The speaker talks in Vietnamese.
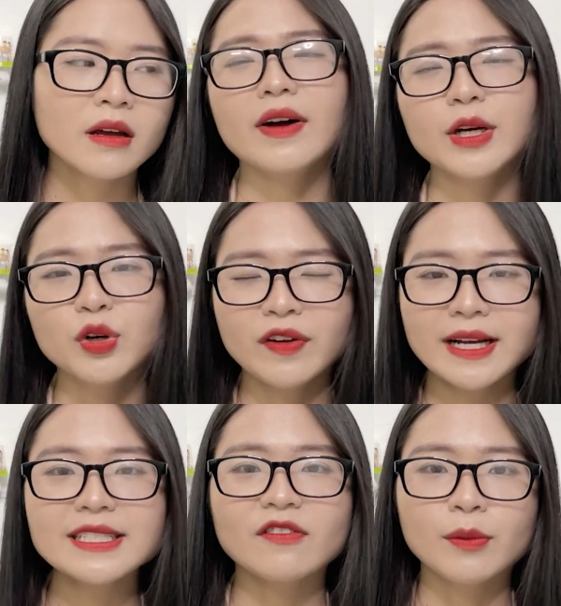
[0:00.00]
Và đối với
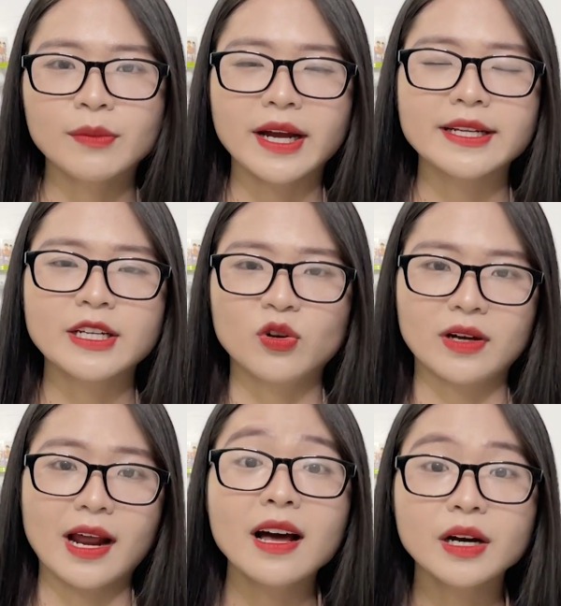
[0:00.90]
cái sản phẩm này thì nó
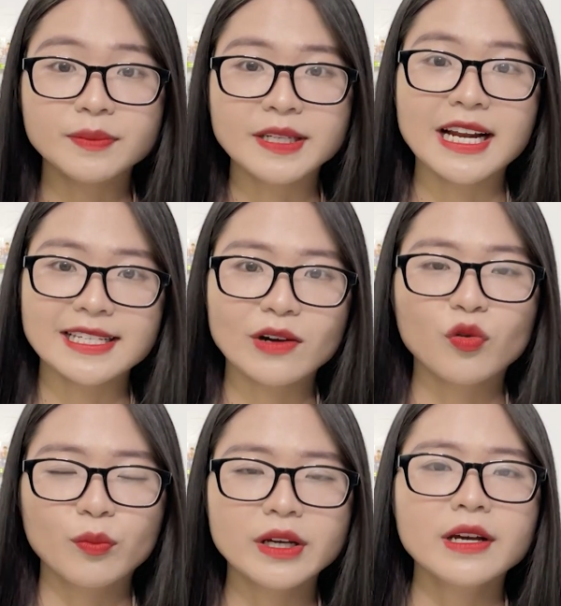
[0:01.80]
khá là hợp trên làn da
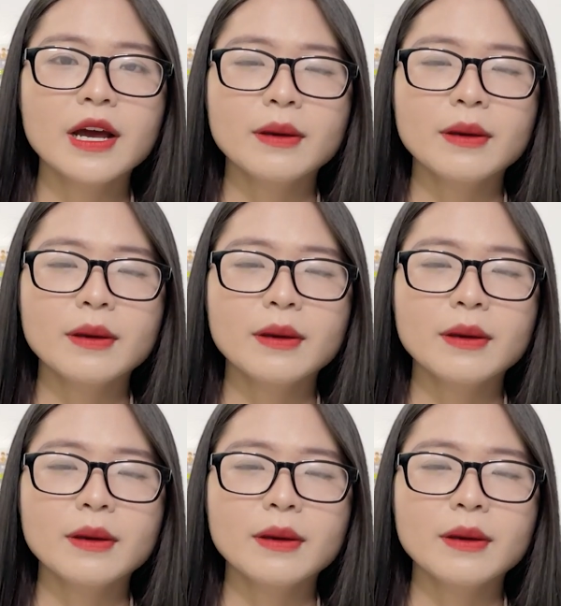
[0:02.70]
của mình.